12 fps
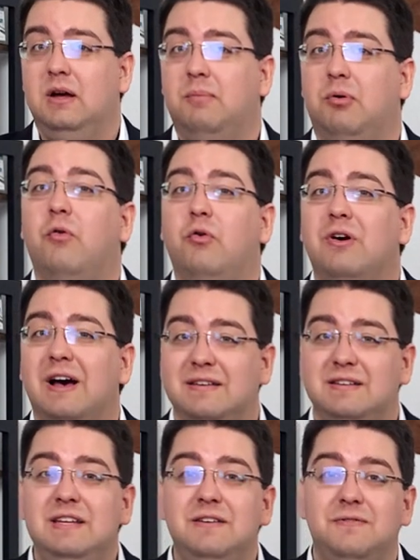
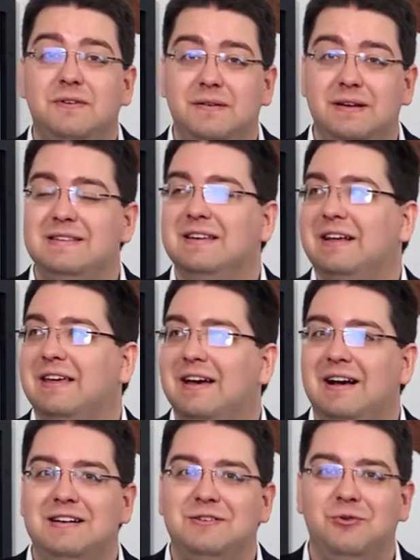Provokativ ist ja der
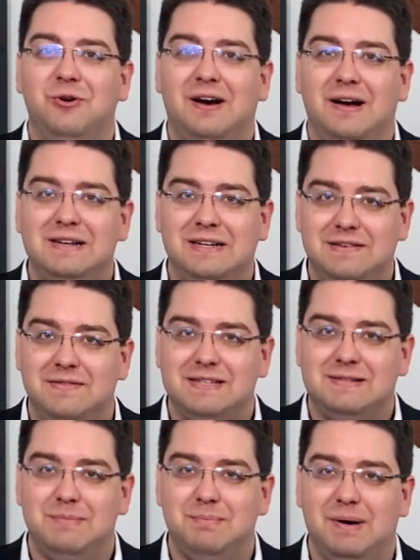Gerald Hörhan, der
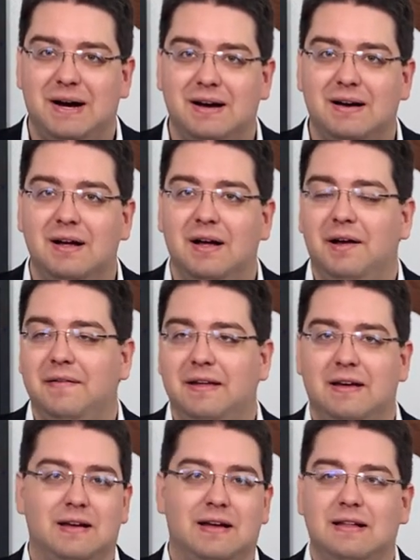Investmentpunk,
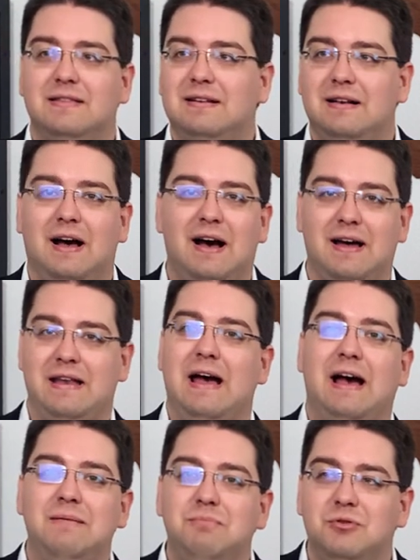der eine ganz klare
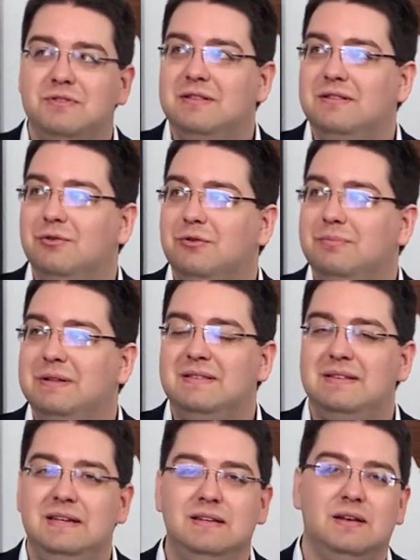Nein-Position
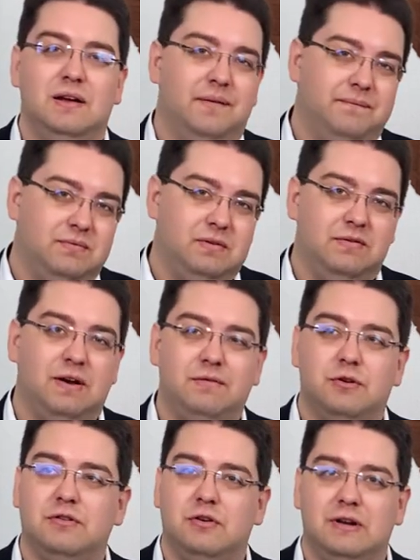bezieht. Die werden wir
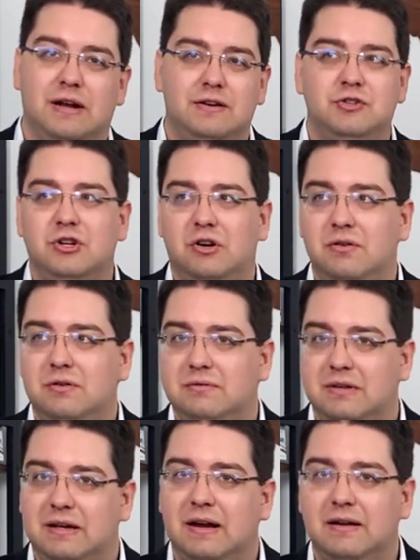uns heute anschauen.
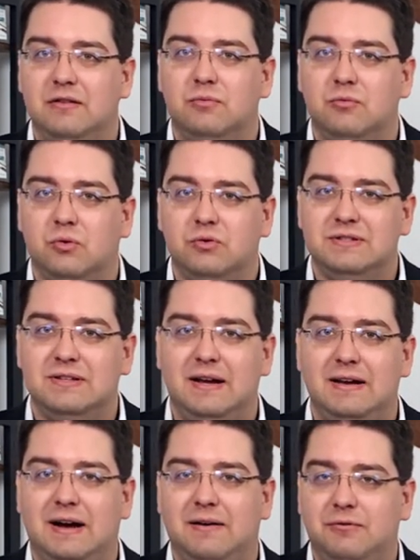Die kann ich zum großen Teil
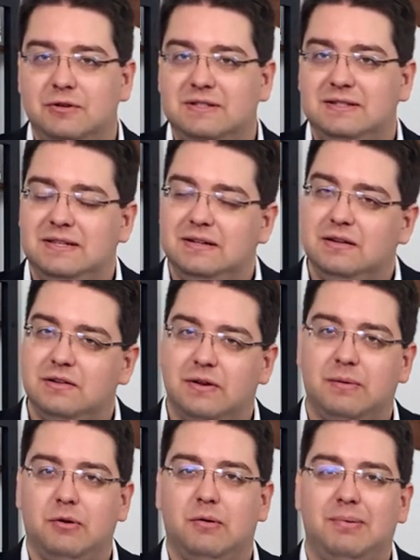nachvollziehen. Ich werde
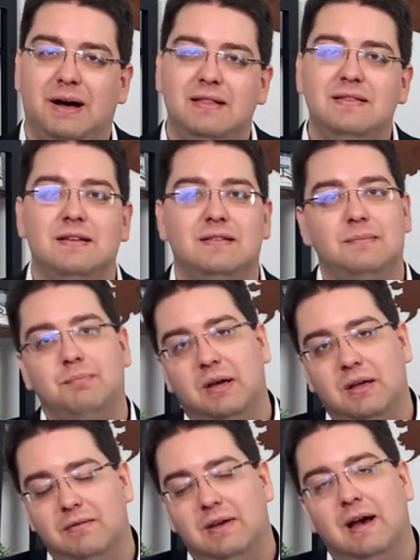aber noch ein paar Ansätze
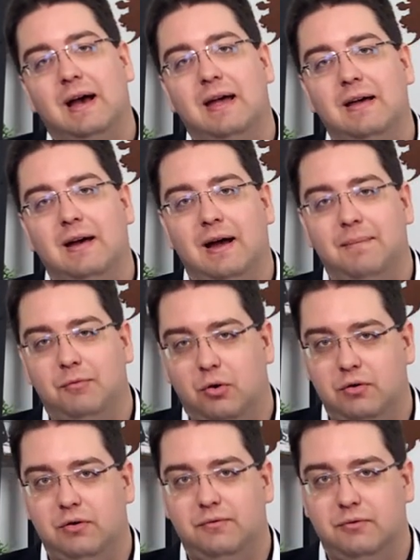bringen, wie Eigenheim
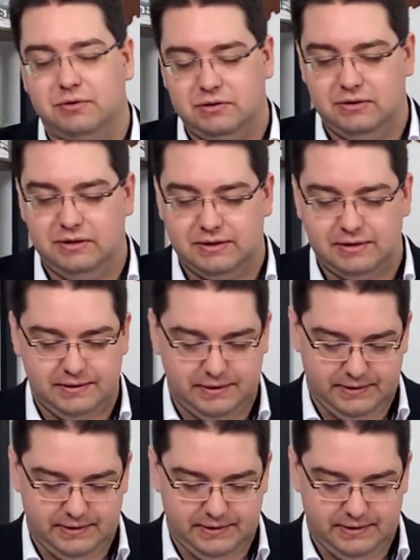doch noch funktioniert.